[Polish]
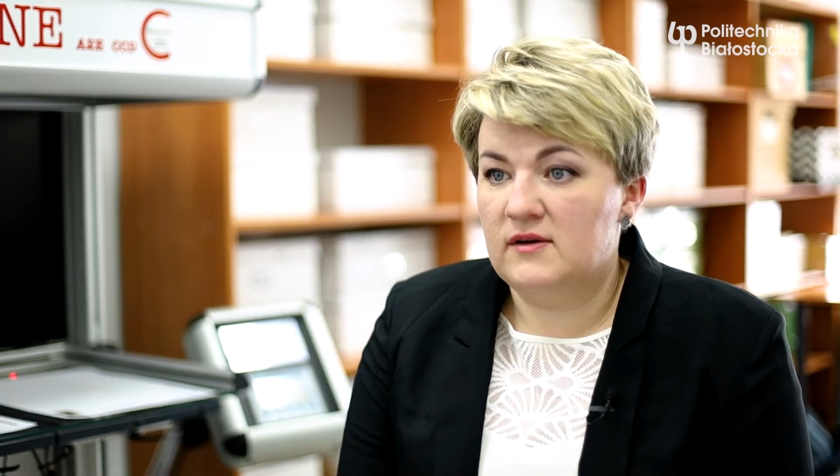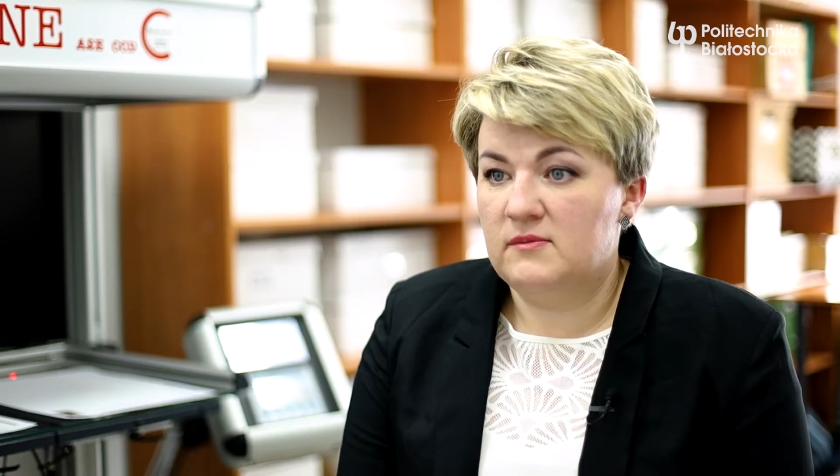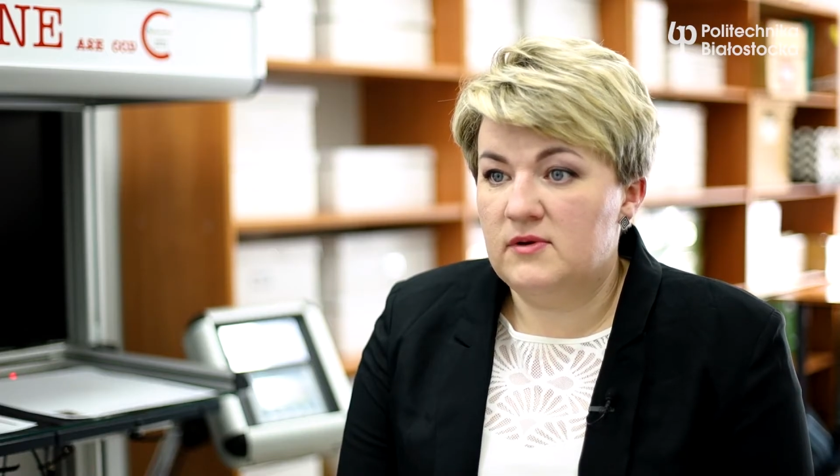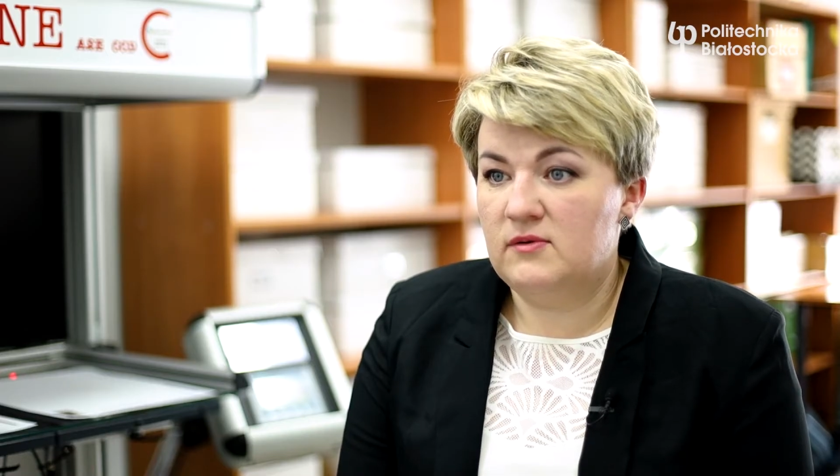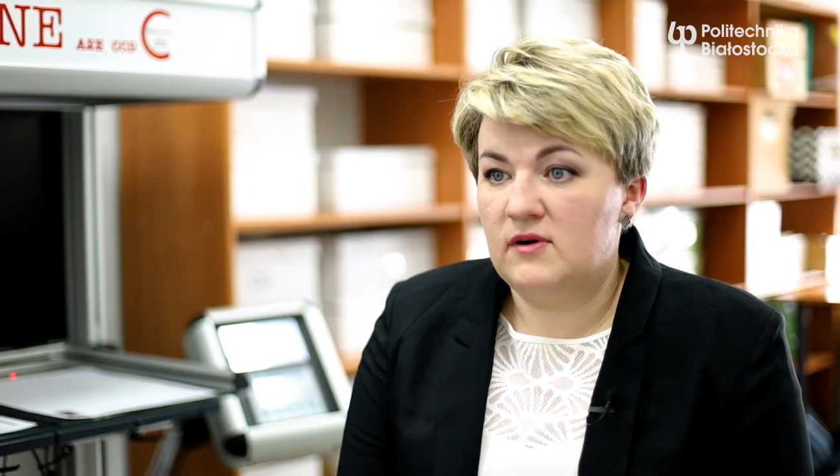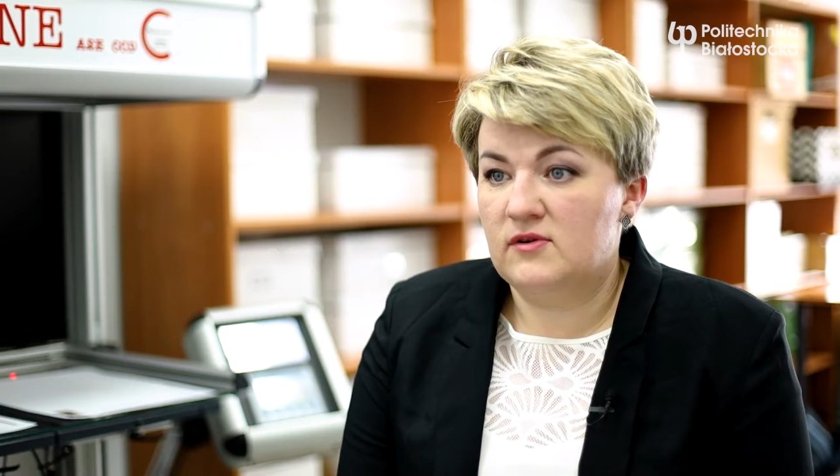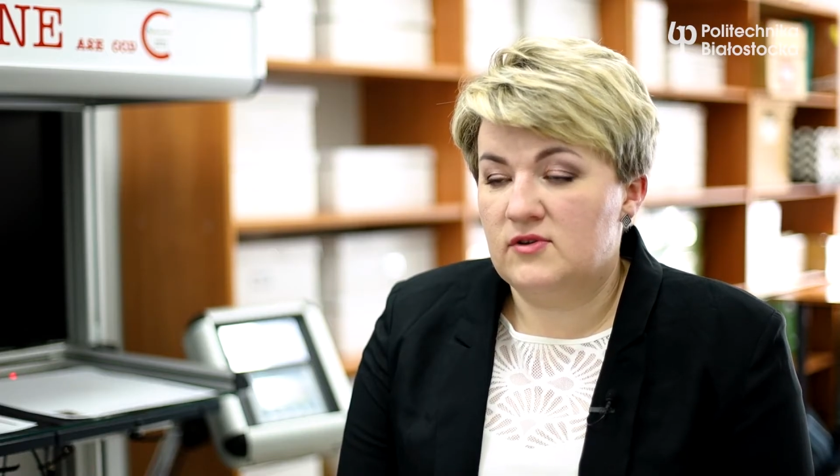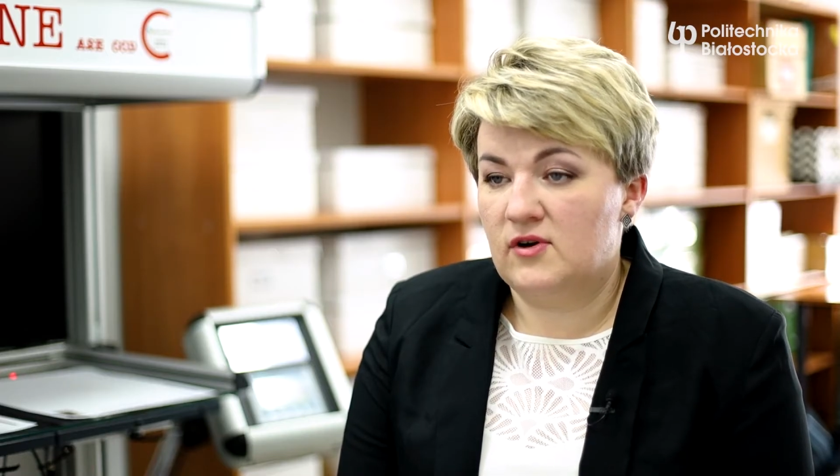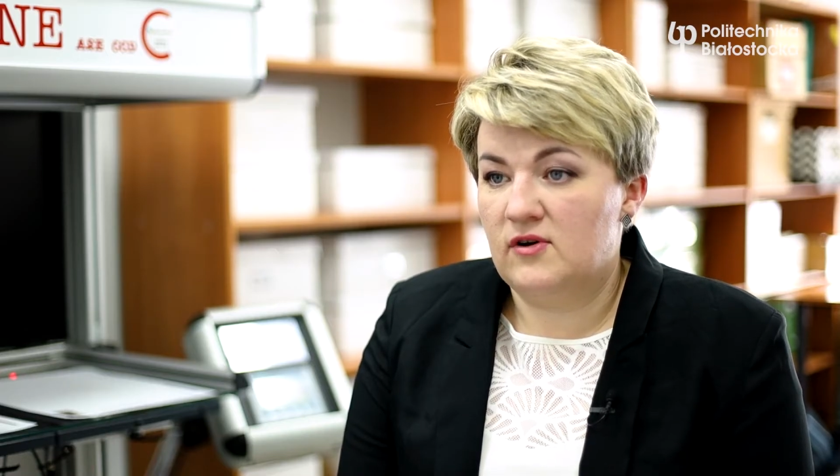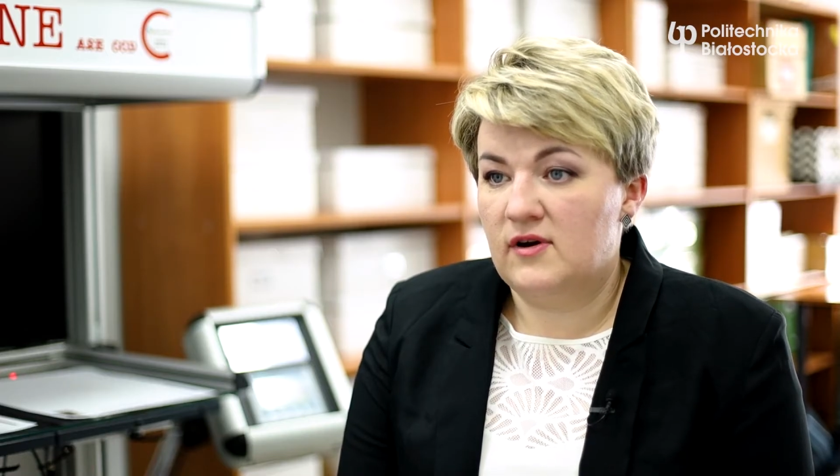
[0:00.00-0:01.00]
było
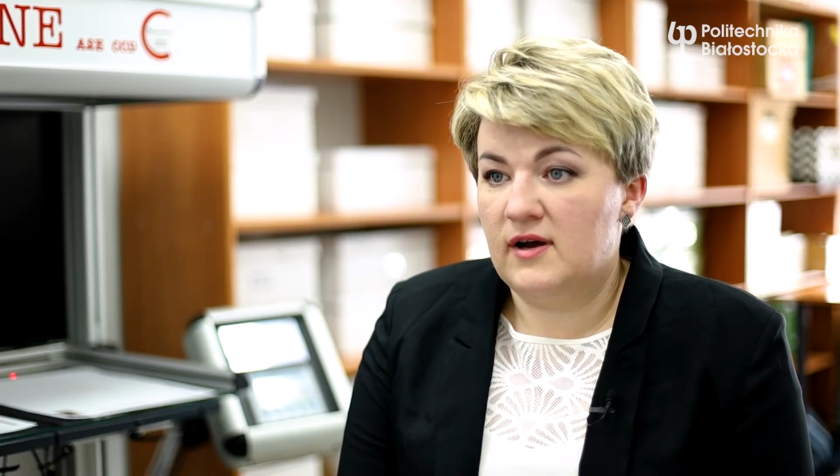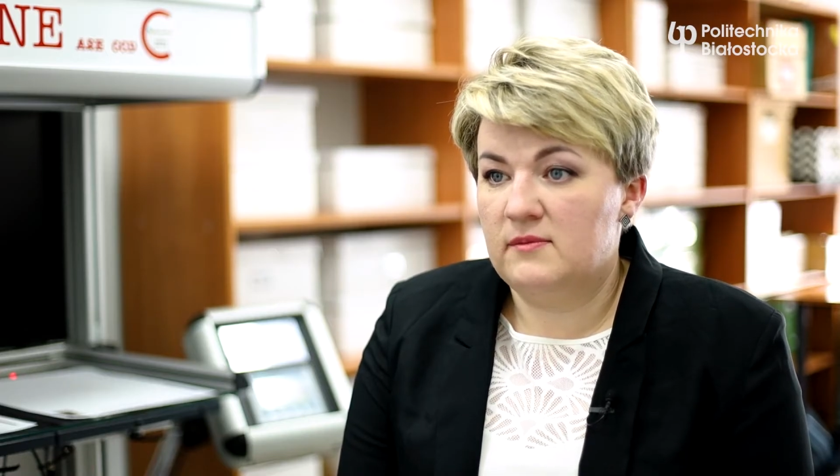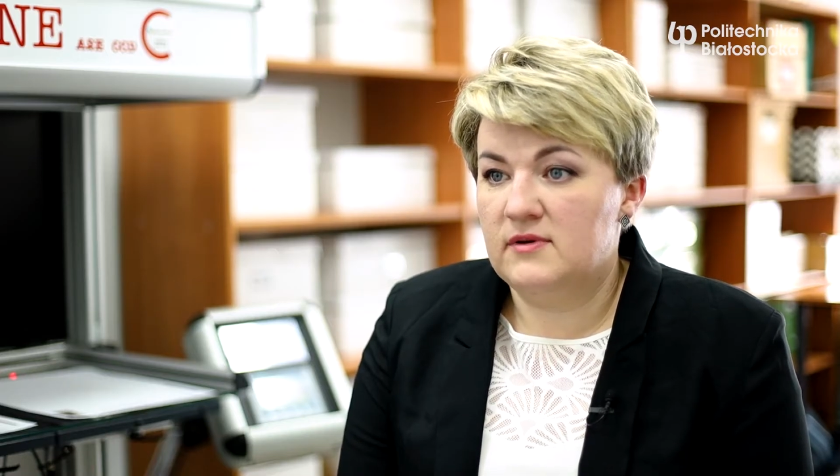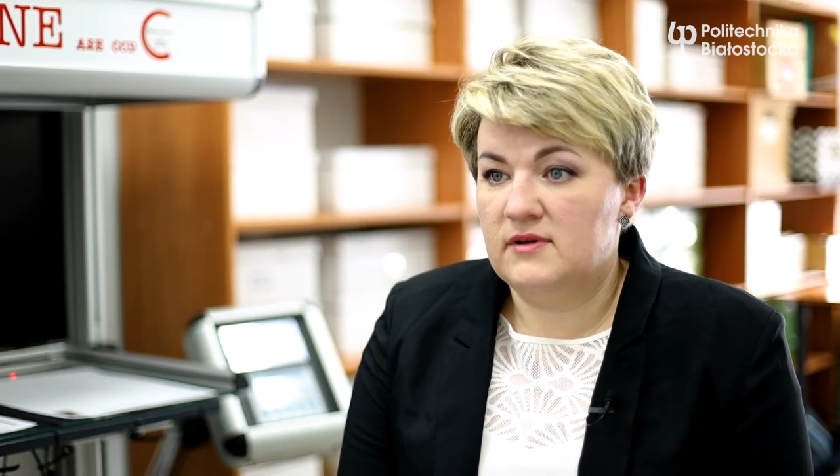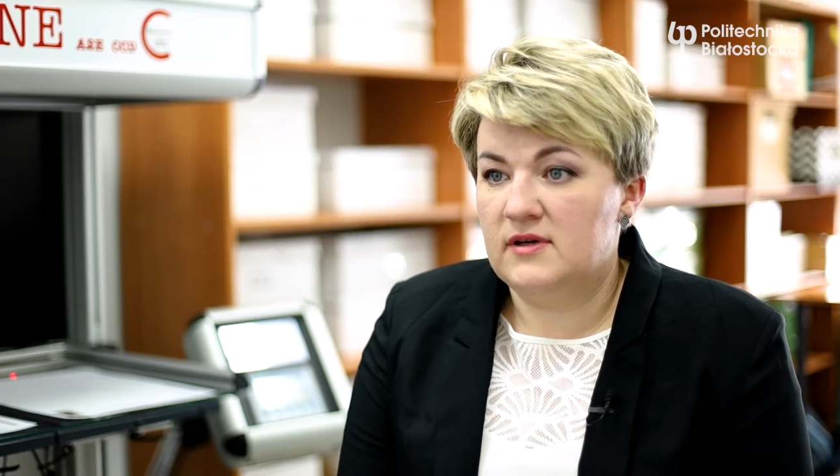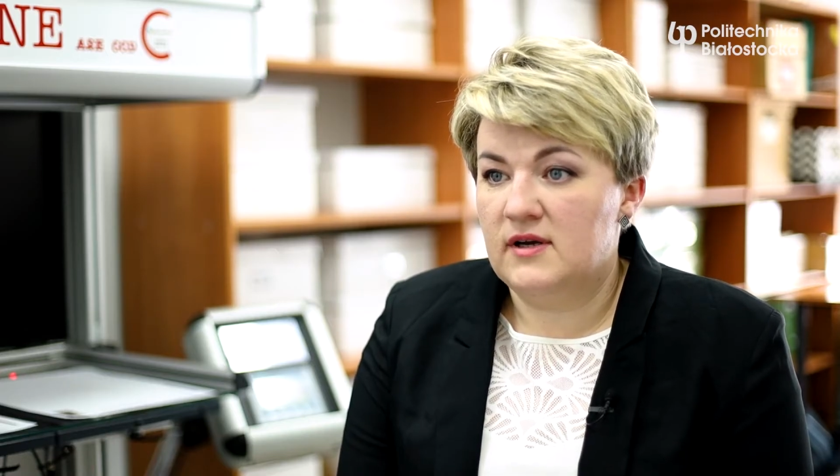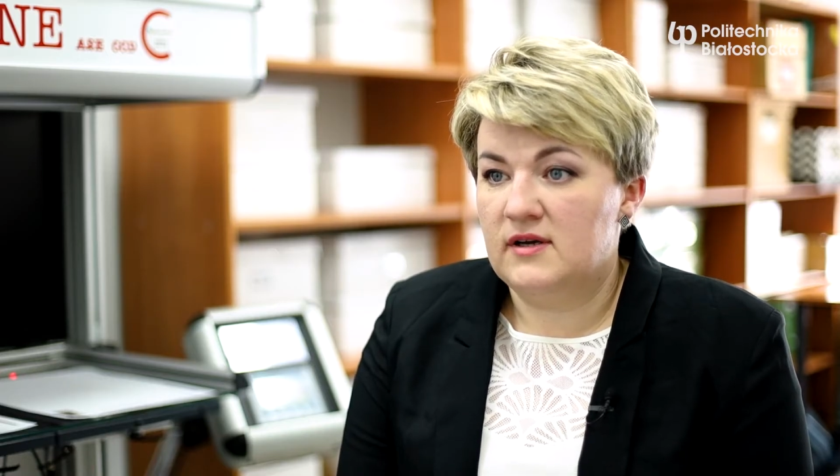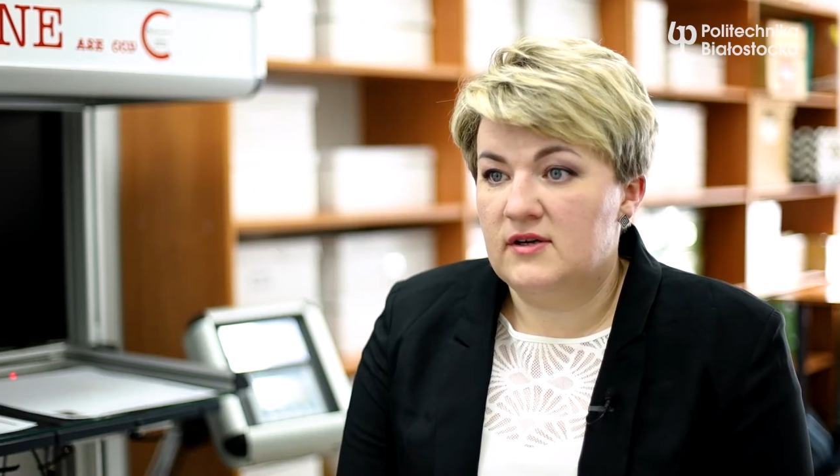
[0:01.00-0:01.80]
to, aby